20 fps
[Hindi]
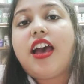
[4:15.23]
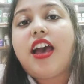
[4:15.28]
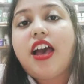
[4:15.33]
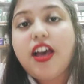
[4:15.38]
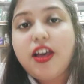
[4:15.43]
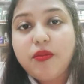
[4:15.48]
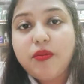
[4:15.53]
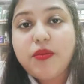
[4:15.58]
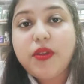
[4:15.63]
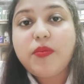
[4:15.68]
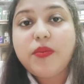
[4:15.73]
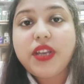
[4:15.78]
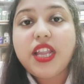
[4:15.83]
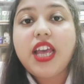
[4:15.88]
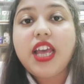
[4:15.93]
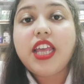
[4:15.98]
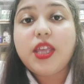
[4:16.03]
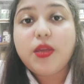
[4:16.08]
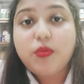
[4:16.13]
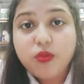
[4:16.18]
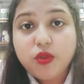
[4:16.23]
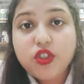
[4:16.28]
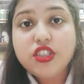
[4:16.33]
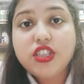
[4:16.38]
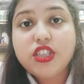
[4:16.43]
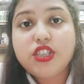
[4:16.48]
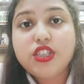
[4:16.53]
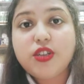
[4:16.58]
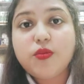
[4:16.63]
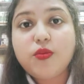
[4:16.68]
हम अपना इम्यून
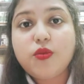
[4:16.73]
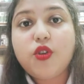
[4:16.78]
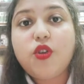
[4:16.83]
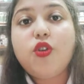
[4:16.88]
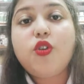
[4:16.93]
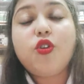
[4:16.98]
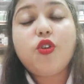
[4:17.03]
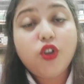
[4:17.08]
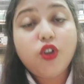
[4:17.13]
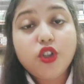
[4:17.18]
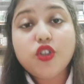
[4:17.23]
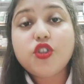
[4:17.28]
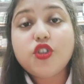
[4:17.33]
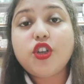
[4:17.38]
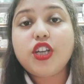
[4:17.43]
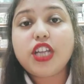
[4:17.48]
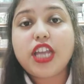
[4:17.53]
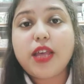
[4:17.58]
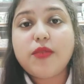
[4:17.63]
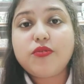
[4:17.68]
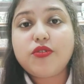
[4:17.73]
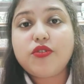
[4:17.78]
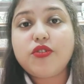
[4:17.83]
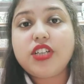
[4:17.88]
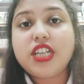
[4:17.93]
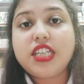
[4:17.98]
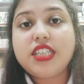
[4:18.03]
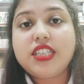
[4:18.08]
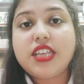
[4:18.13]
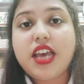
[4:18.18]
सिस्टम को कोलेस्ट्रॉल कैप्सूल
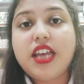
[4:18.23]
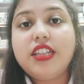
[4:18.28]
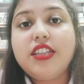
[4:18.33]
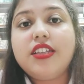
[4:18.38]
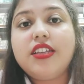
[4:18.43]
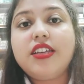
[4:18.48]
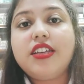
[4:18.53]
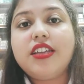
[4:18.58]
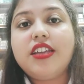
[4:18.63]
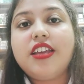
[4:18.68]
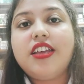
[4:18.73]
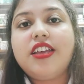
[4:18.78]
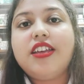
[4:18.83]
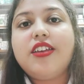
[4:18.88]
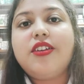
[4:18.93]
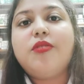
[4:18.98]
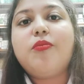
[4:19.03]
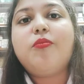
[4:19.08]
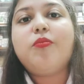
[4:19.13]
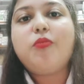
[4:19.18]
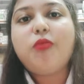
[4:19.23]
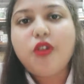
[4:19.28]
के साथ